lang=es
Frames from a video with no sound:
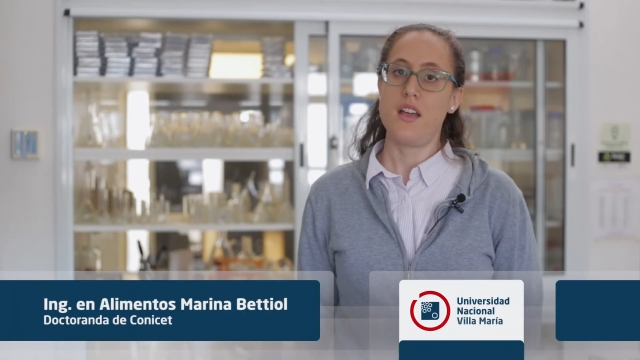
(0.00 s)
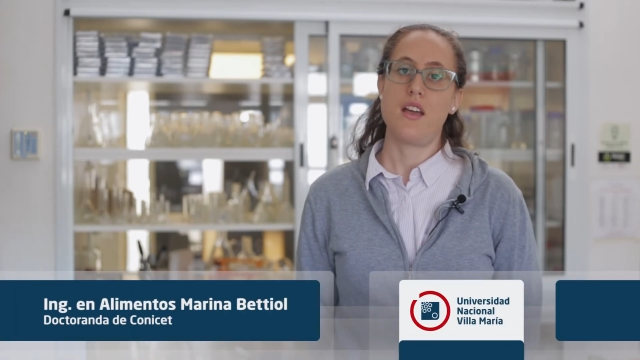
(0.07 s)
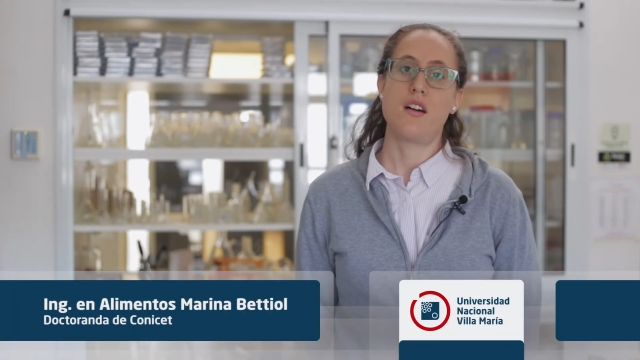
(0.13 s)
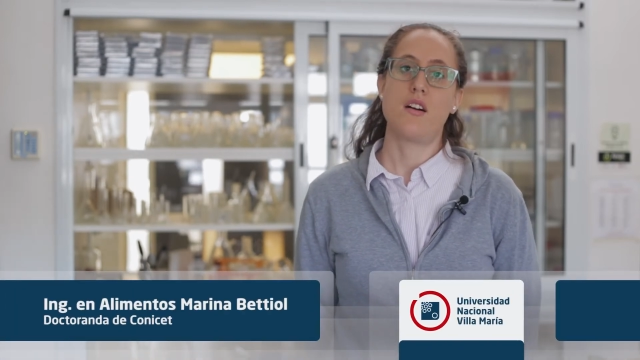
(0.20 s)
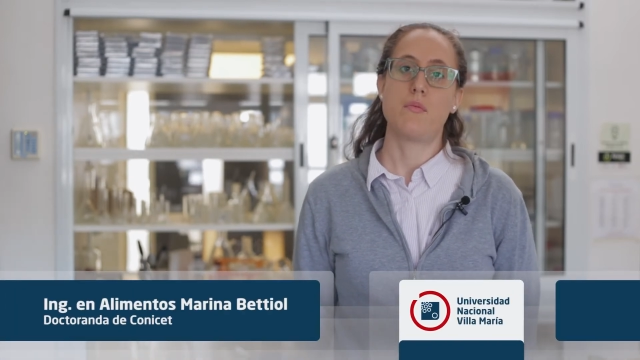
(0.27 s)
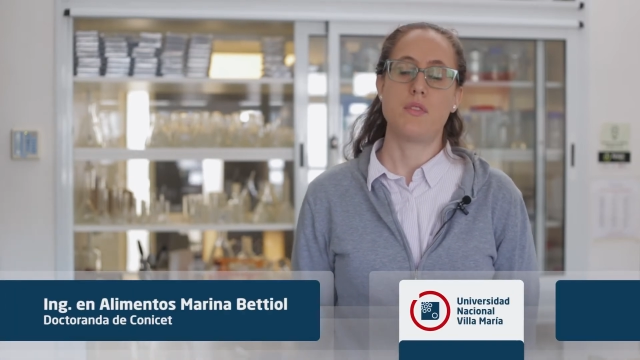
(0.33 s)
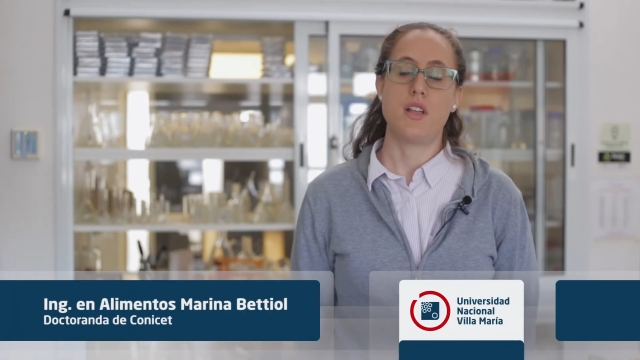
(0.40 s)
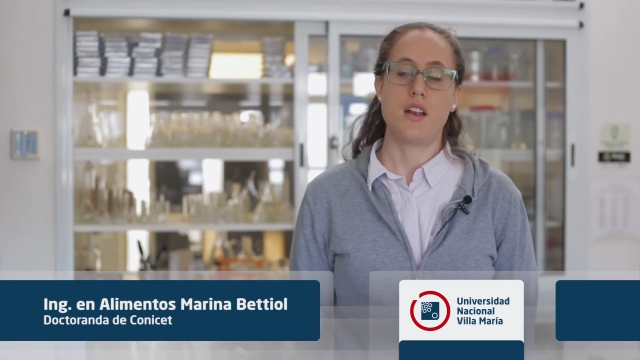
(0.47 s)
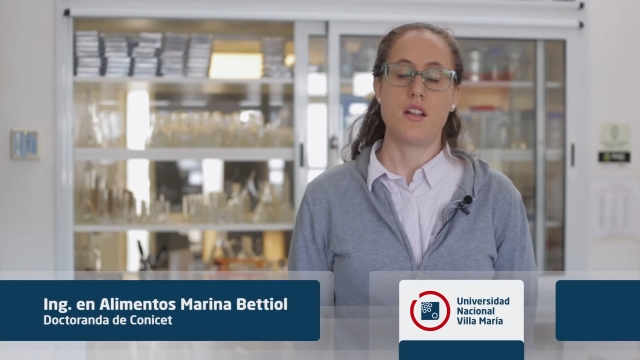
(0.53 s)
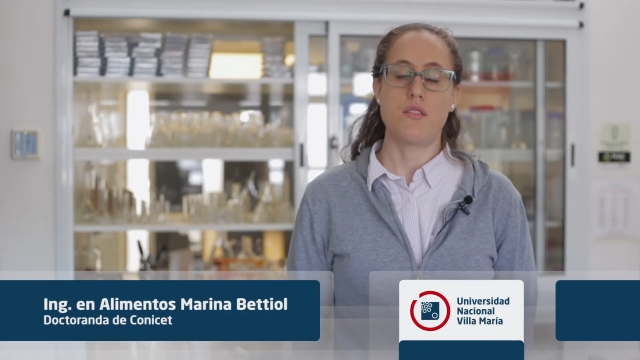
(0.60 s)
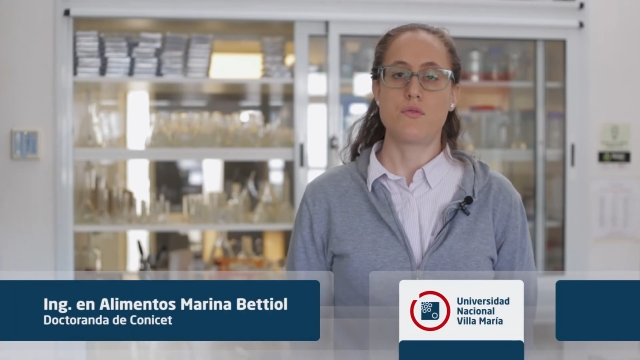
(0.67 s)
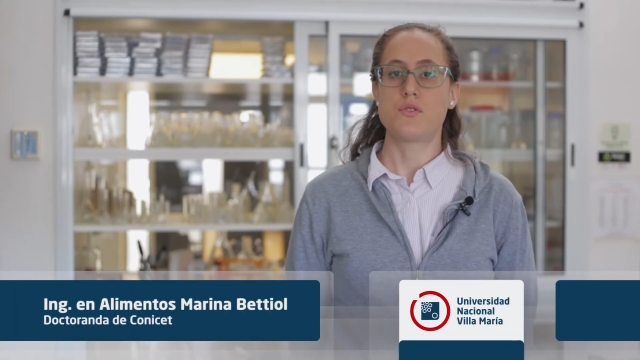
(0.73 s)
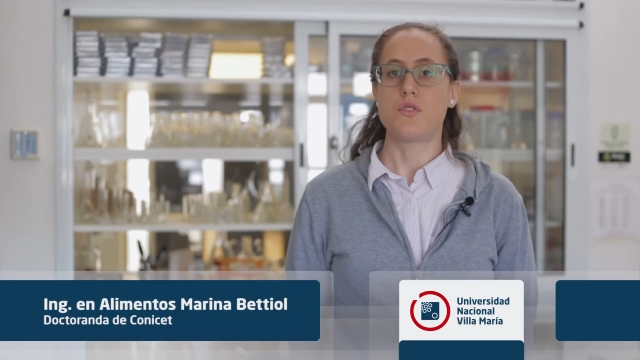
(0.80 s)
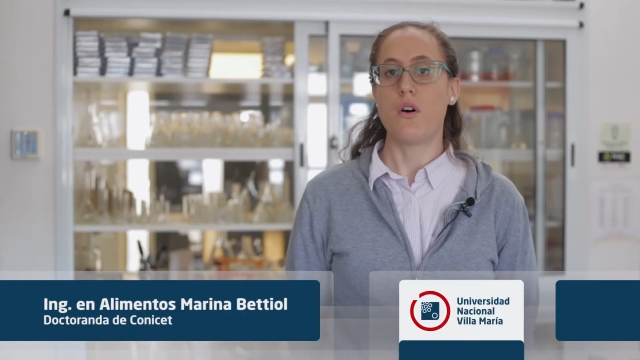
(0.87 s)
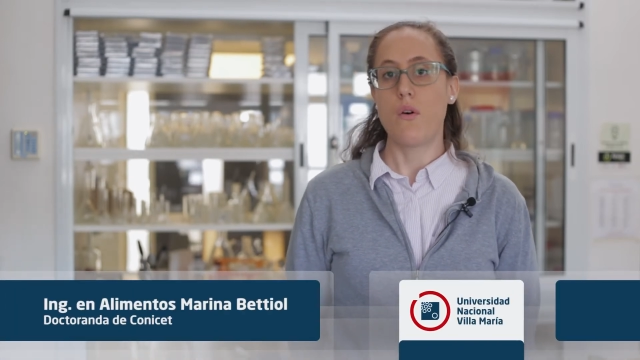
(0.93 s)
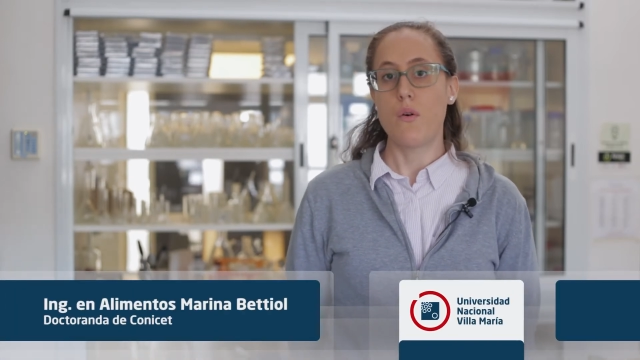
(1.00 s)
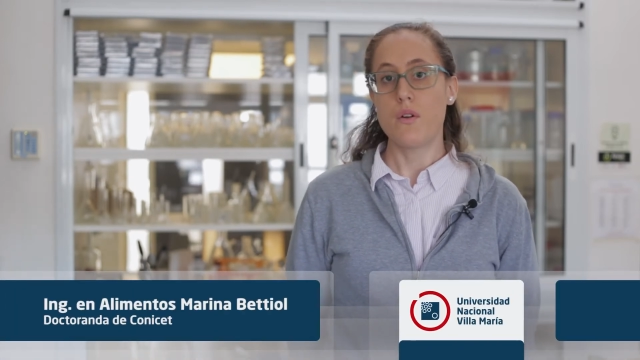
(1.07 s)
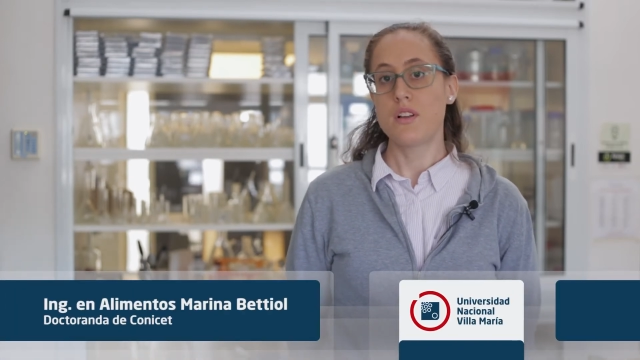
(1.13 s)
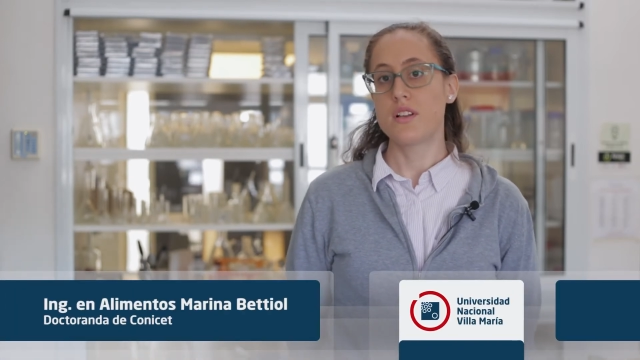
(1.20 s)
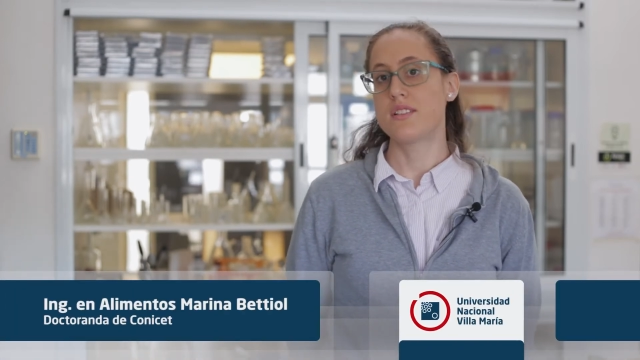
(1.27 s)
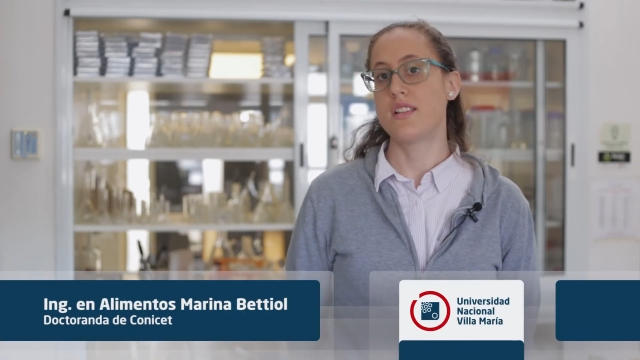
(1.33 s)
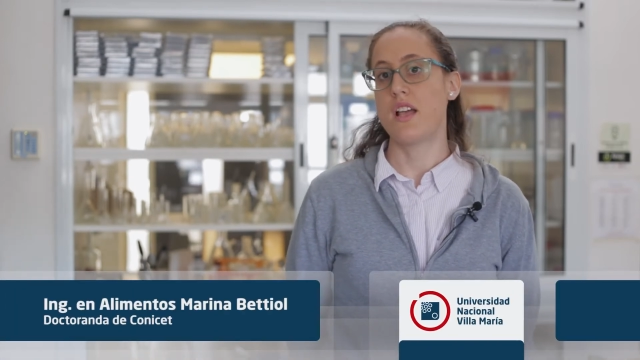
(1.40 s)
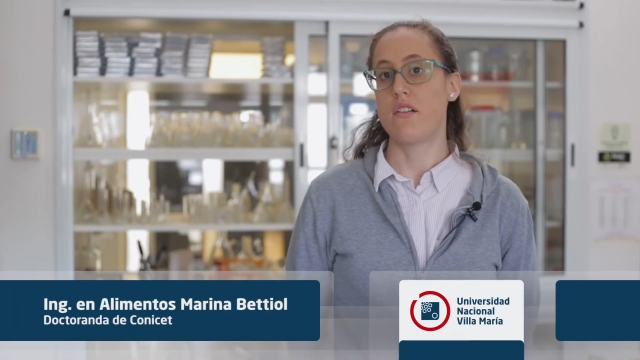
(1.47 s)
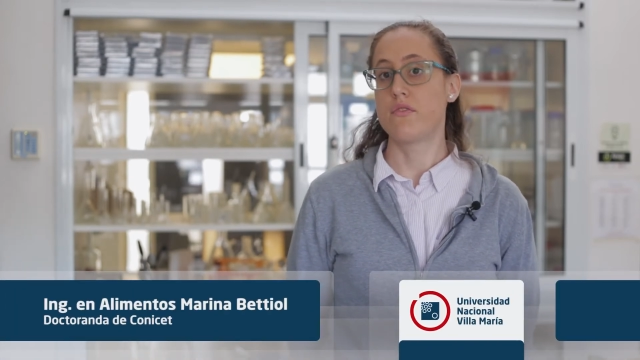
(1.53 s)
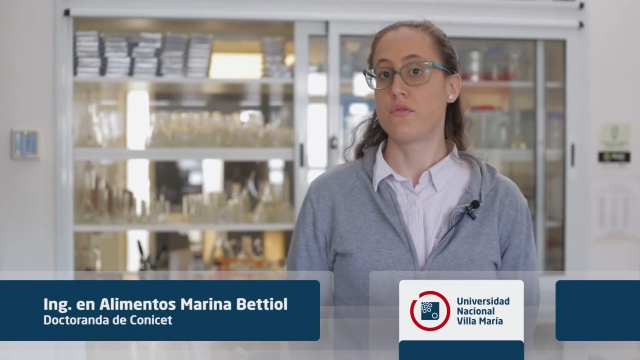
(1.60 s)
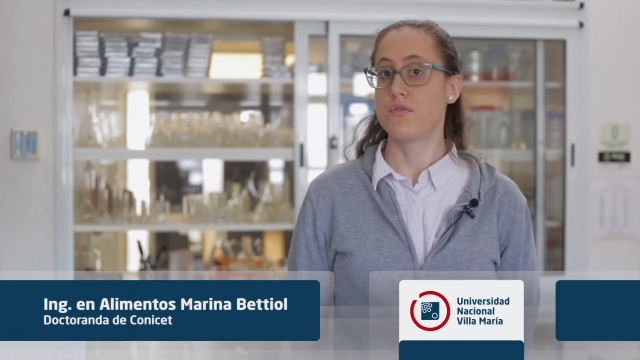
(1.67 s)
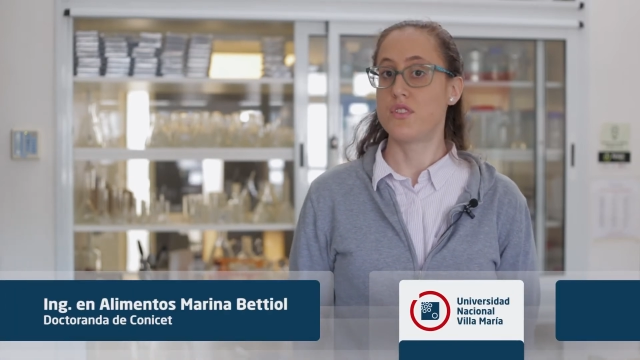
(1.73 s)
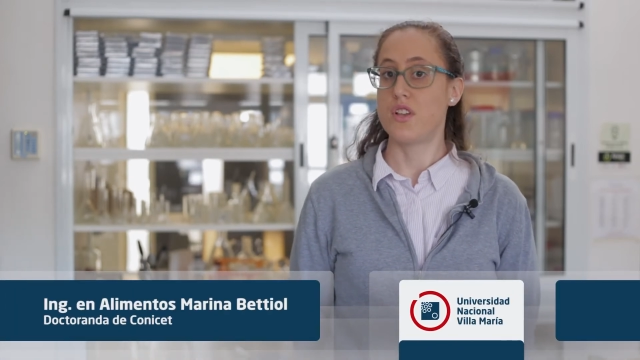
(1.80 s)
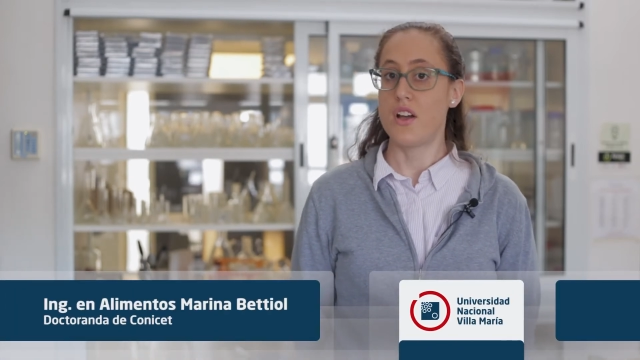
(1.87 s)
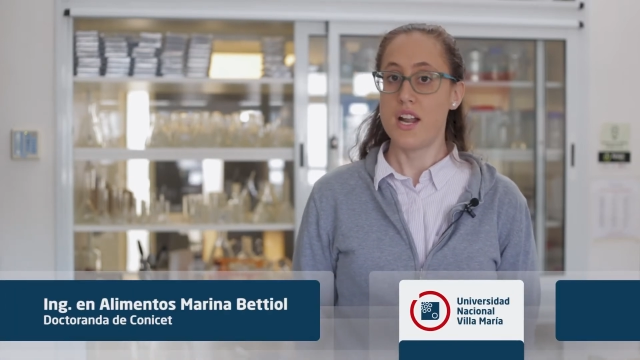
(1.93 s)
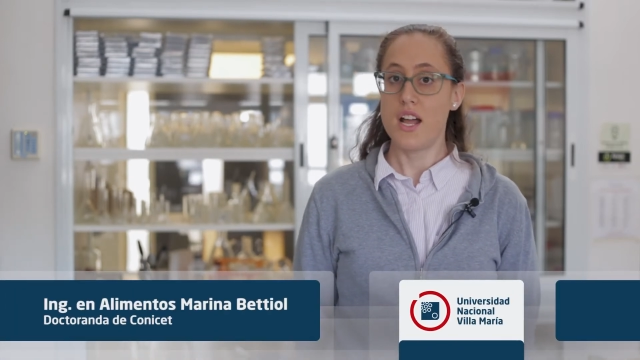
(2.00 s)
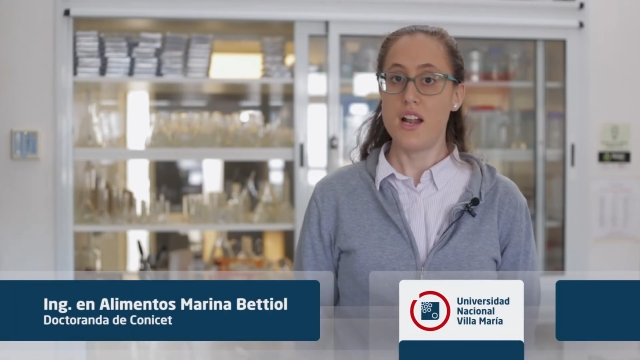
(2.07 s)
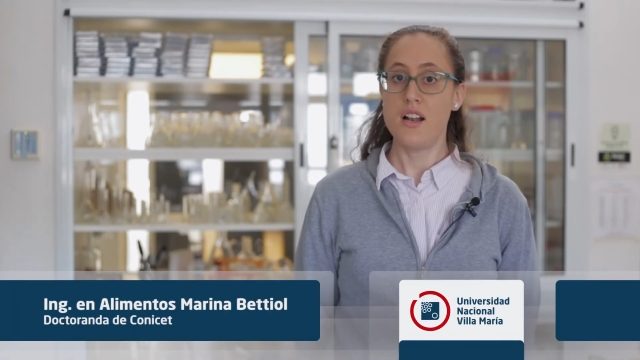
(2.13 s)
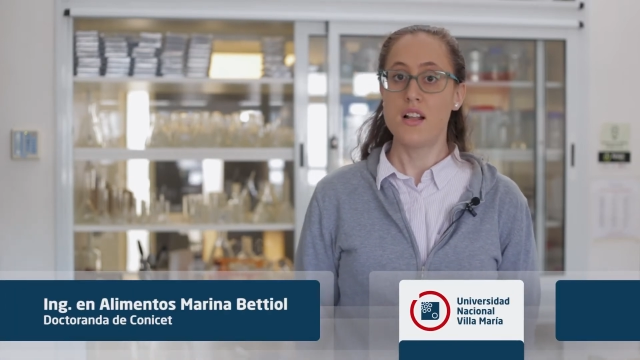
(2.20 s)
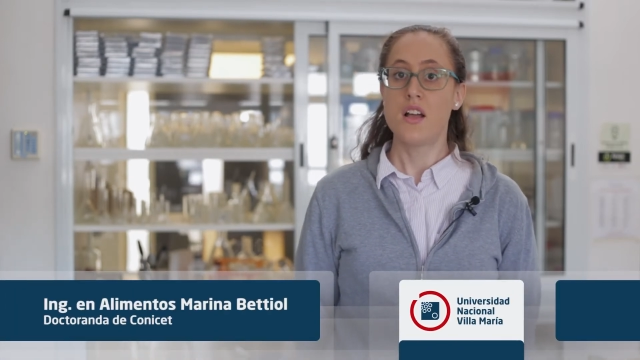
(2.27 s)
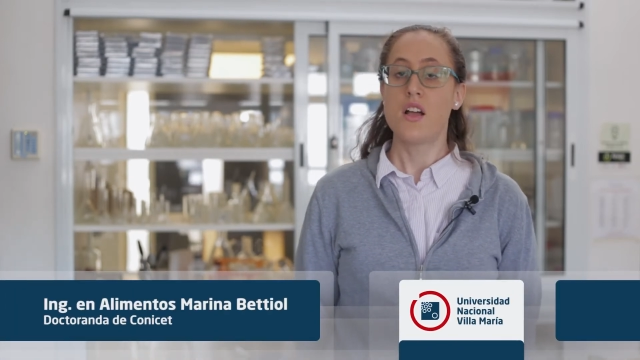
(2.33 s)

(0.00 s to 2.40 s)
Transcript: es obtener un yogur que sea funcional